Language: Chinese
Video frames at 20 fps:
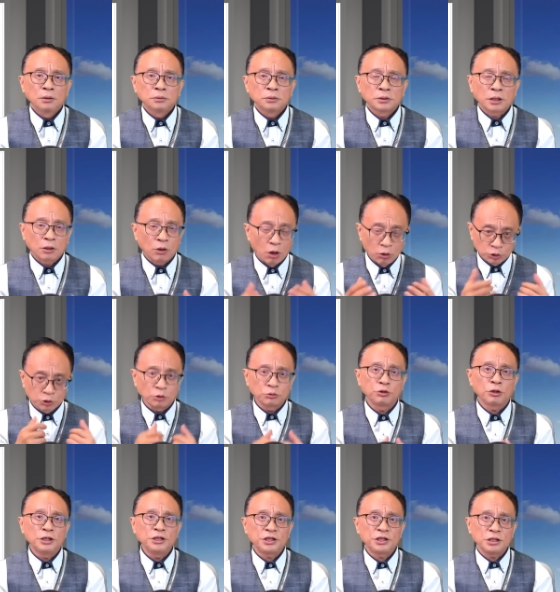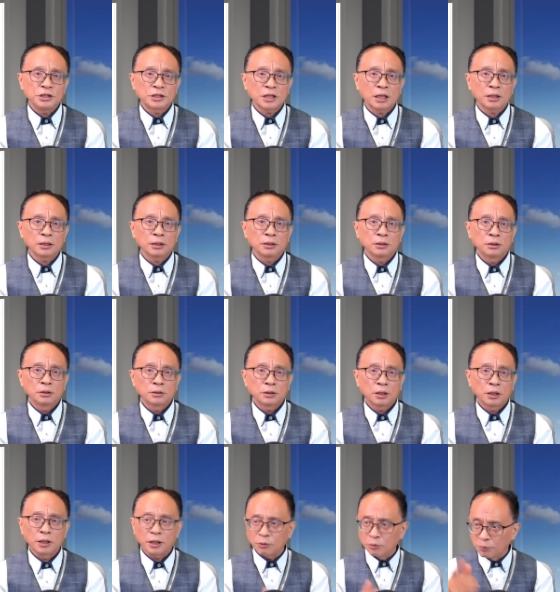那欧洲就很紧张了。
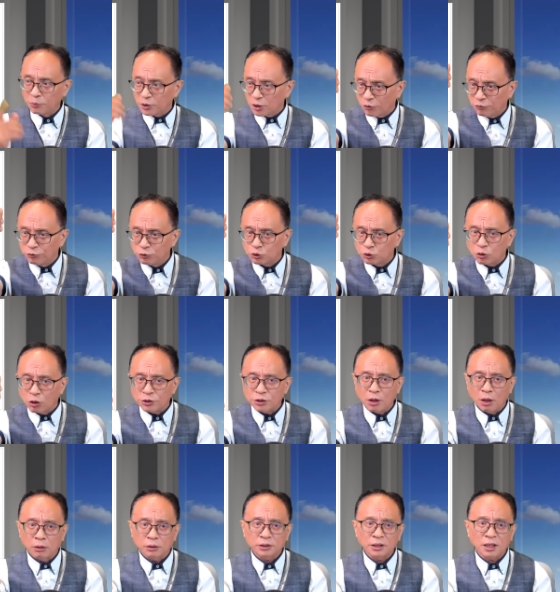哎，会不会有副作用？